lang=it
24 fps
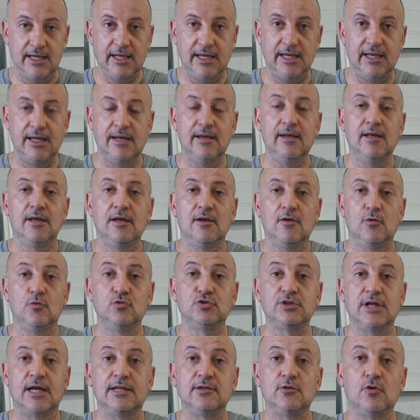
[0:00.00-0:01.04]
e
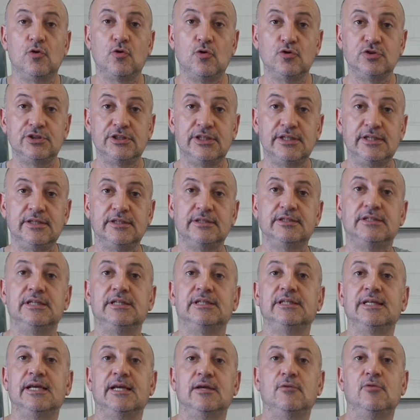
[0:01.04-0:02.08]
usandolo così
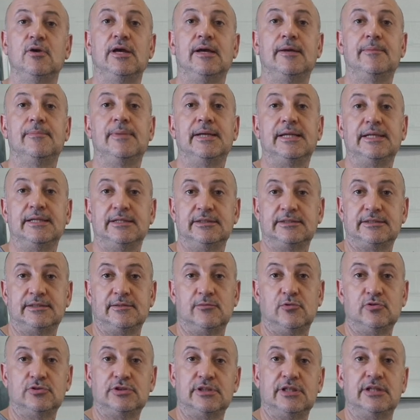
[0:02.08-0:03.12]
si segue
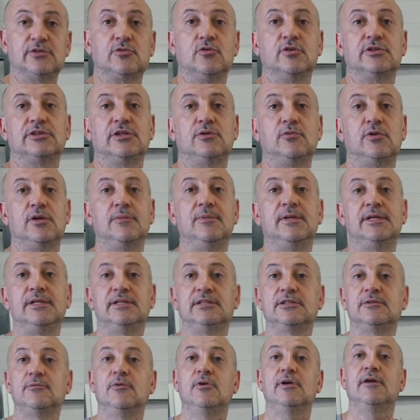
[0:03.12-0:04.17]
benissimo, si riescono a seguire
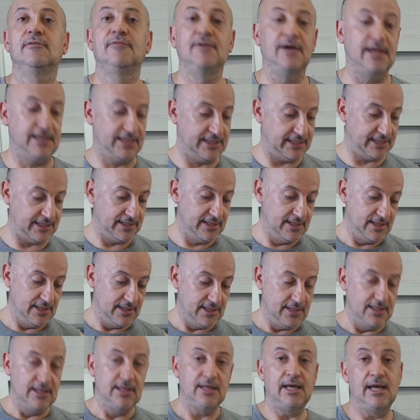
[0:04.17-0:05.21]
benissimo e a fare
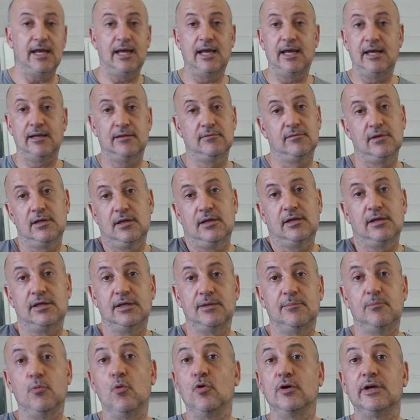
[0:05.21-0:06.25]
eh,
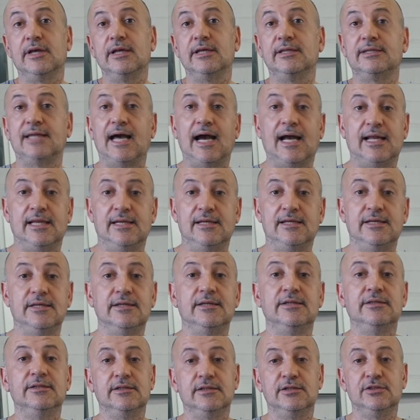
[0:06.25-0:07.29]
i buchi, i
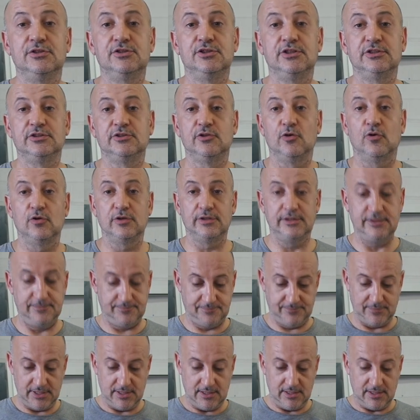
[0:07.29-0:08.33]
tagli, incisioni.
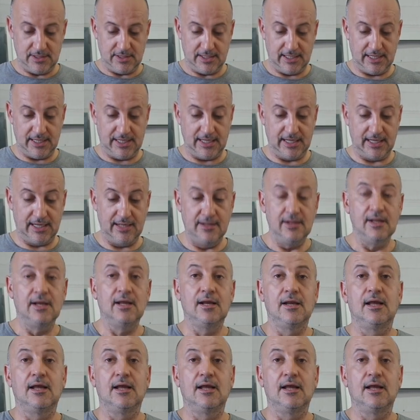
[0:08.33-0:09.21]
Eh,